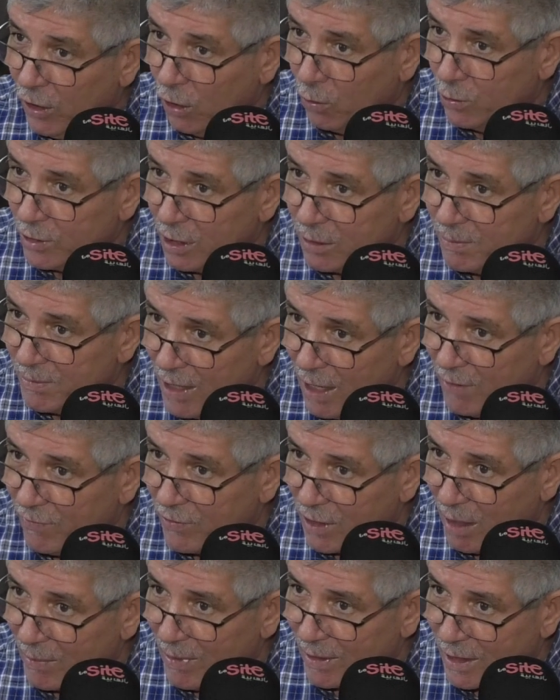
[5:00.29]
تحويجات مزيان في
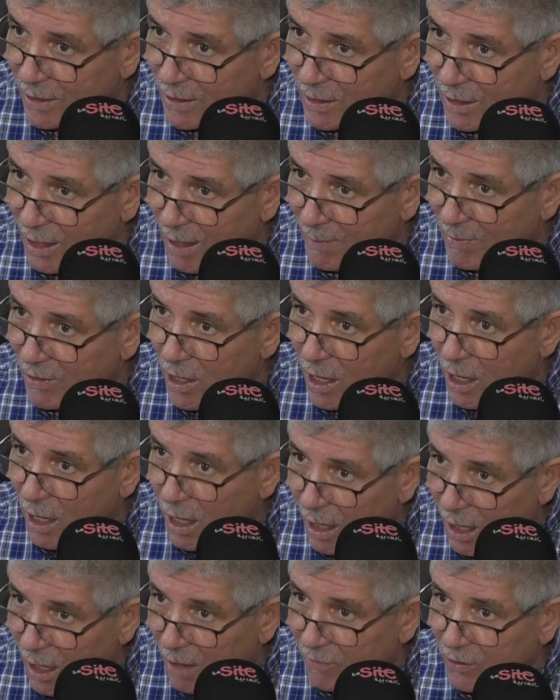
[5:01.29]
النظام الاساسي راه
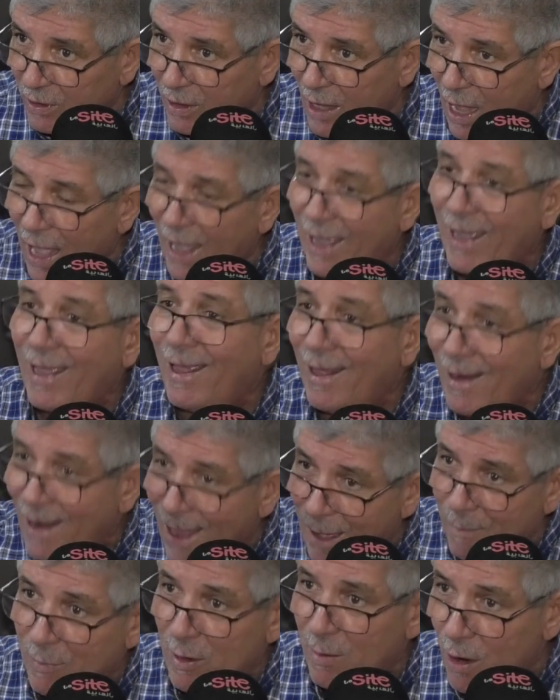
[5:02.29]
راه فيه
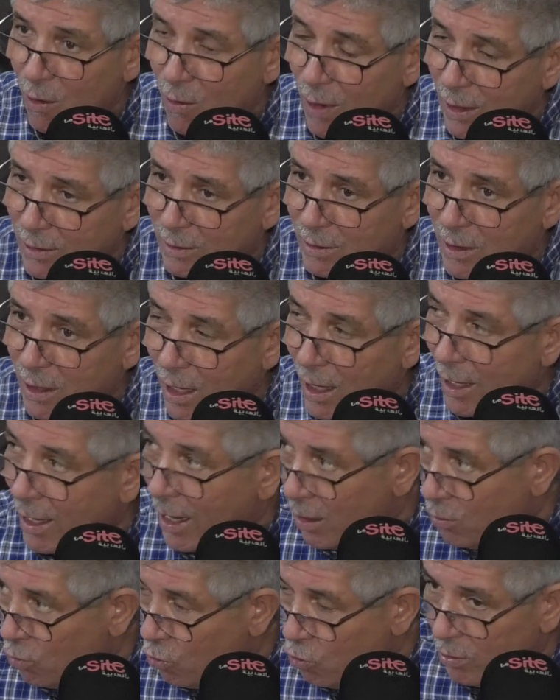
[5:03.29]
اغلب المواد
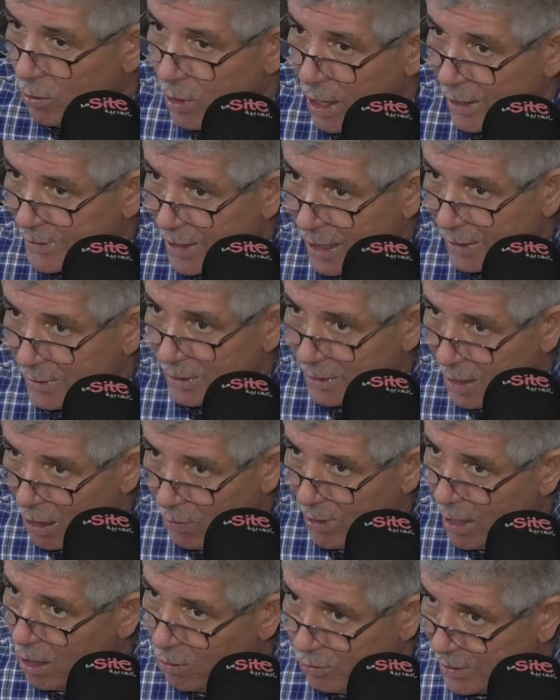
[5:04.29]
راه هو الاساتذه
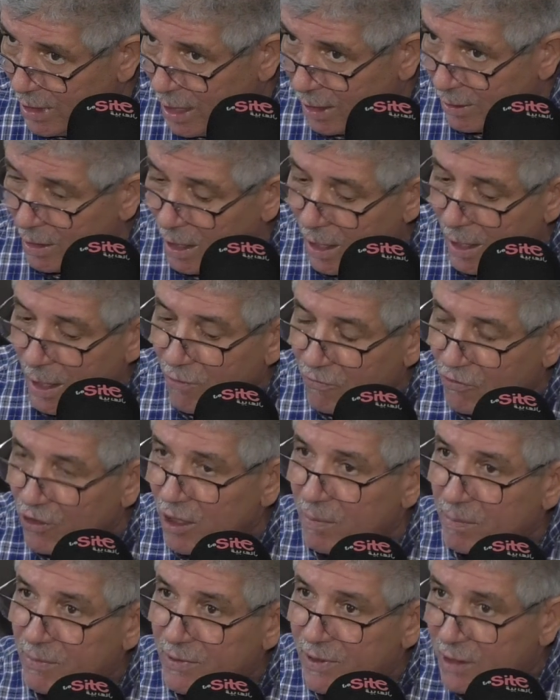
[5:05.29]
وانا استاذ
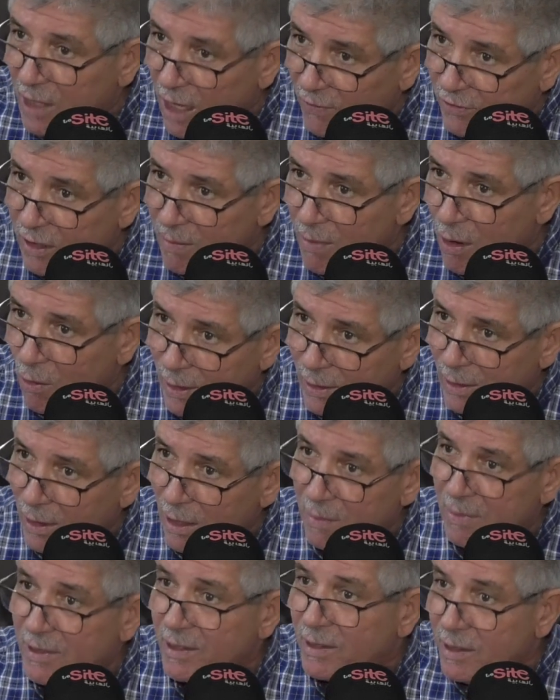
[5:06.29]
فيه بزاف المواد
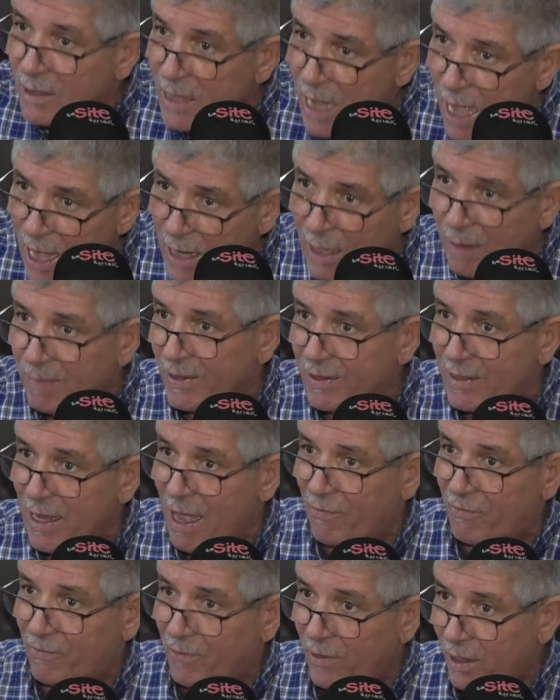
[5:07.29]
اللي مزيانين
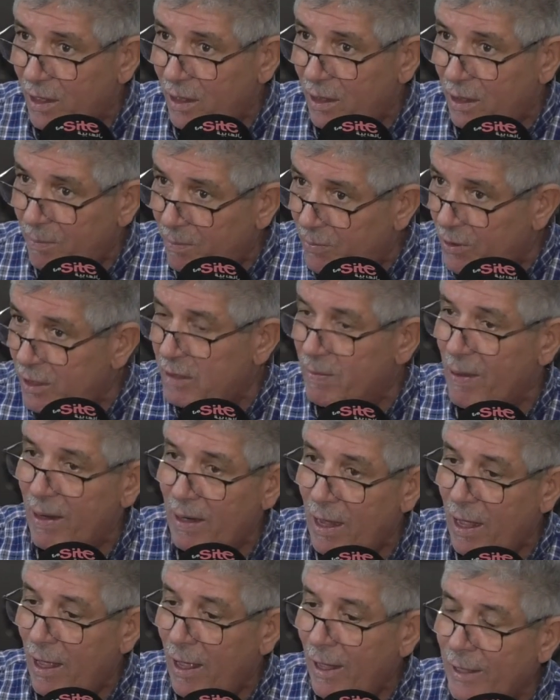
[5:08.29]
بزاف
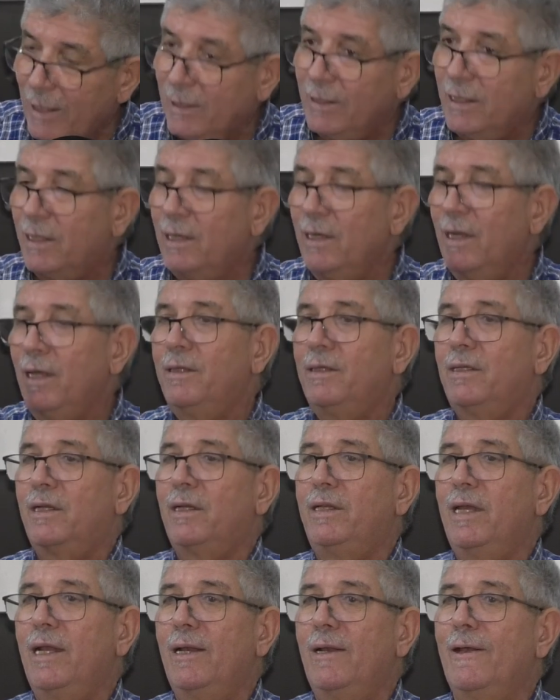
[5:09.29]
بالنسبه غير ديك ديك
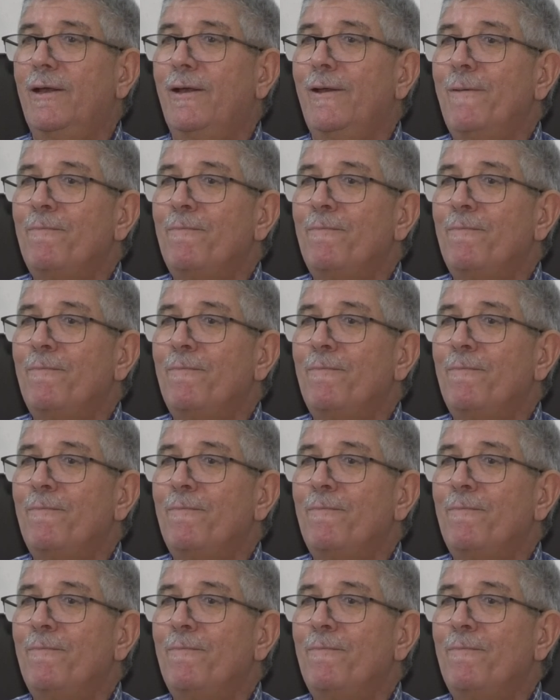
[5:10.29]
ديال